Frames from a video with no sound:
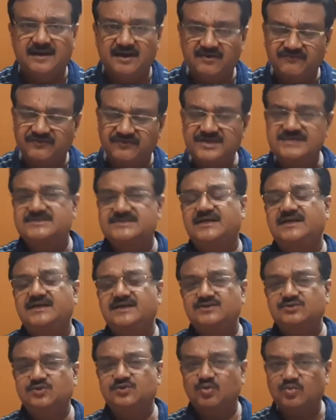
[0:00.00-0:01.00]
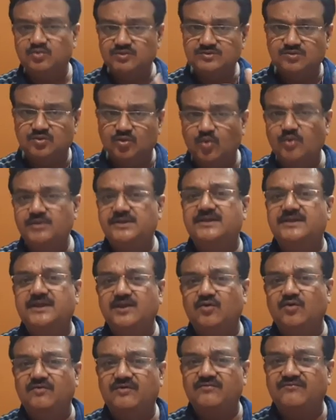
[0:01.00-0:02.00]
हफीज़ हैं जो दो या
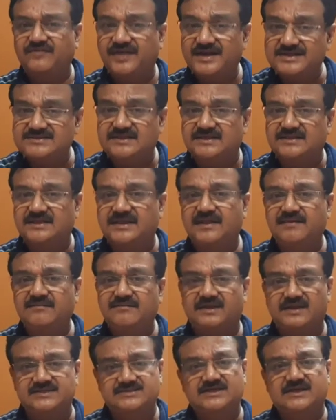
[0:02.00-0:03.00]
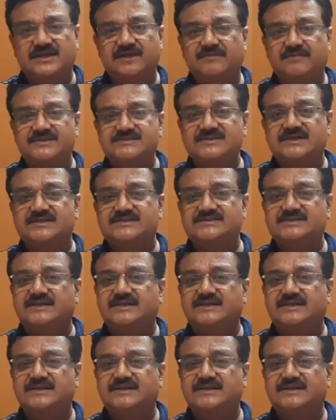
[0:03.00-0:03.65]
तीन ओवर फेंक सकते हैं अच्छी गेंदबाजी कर